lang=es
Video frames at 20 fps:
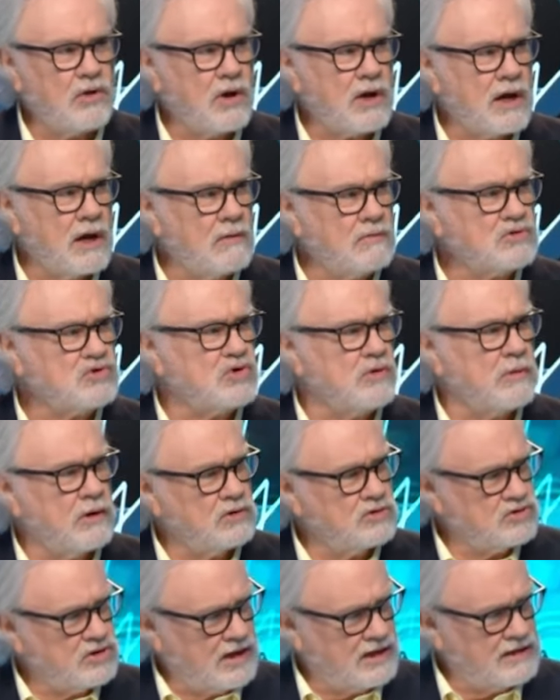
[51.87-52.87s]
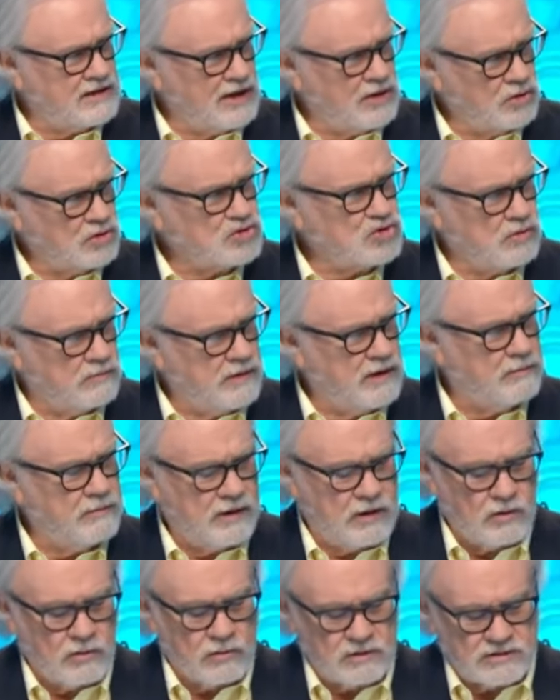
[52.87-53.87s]
acabamos sobre los 38 mil
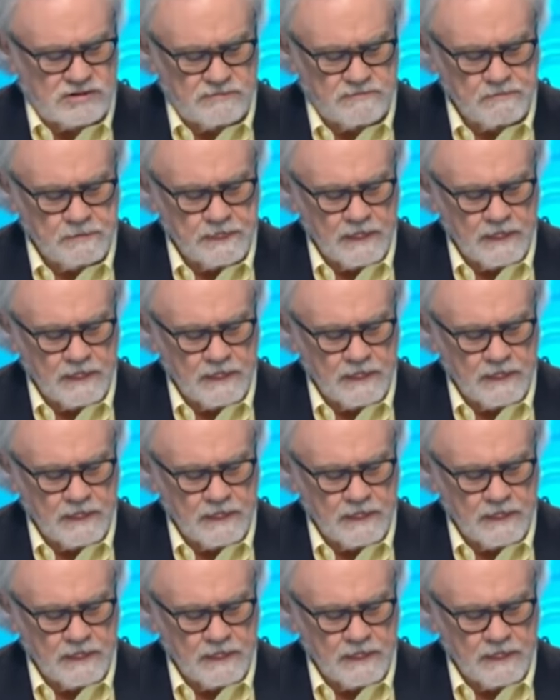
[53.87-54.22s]
millones.